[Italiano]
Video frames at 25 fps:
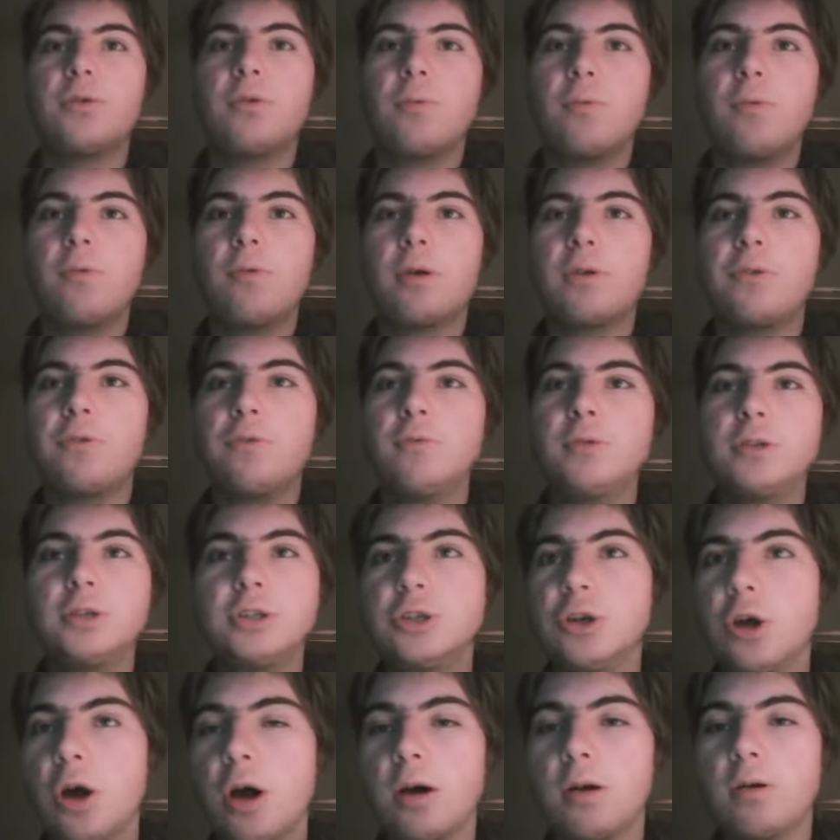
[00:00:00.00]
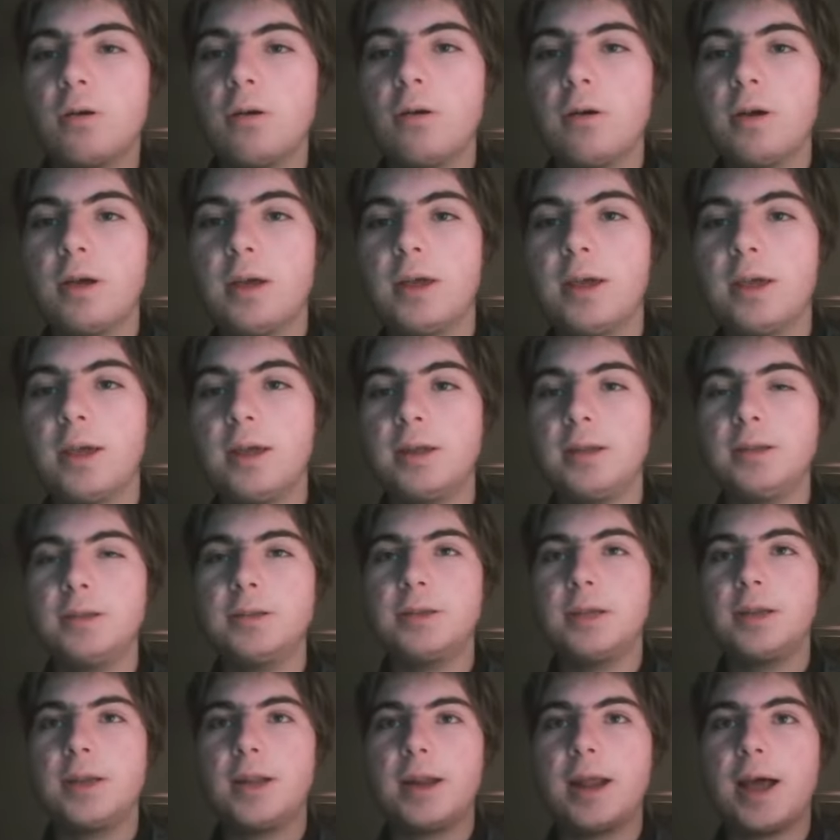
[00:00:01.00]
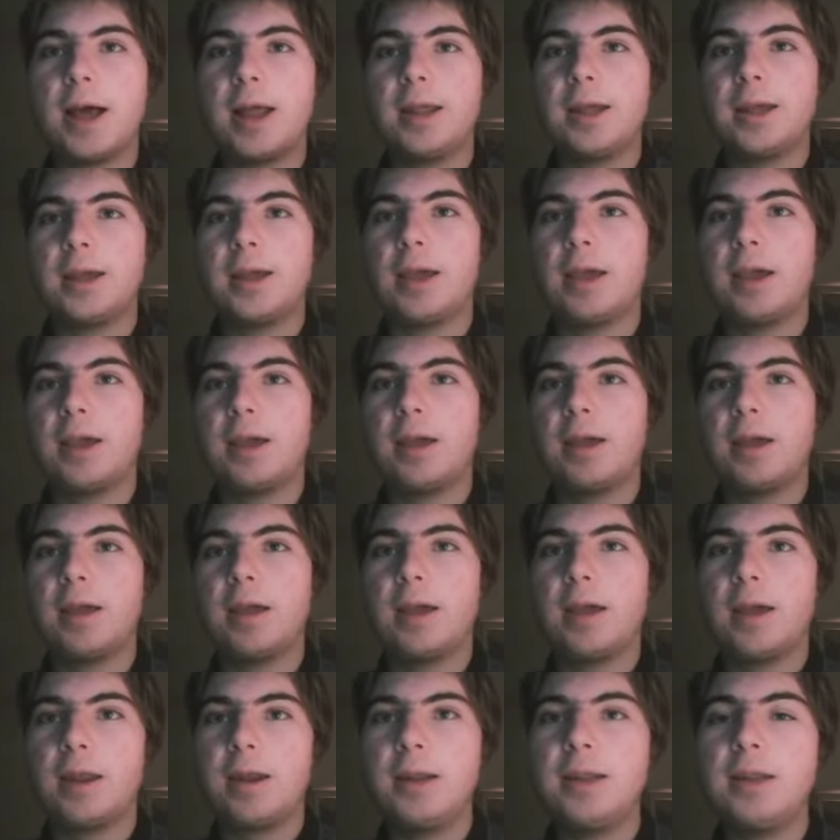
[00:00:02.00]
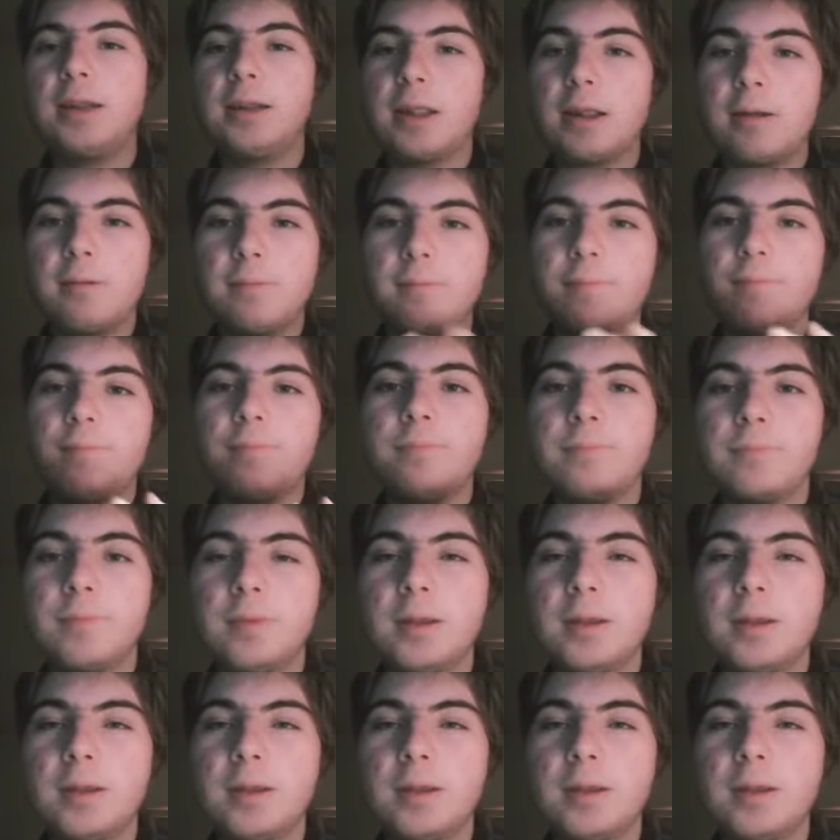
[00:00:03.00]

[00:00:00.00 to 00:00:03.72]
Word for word: comunque sul gioco eh, in generale che eh, l'Inter mm,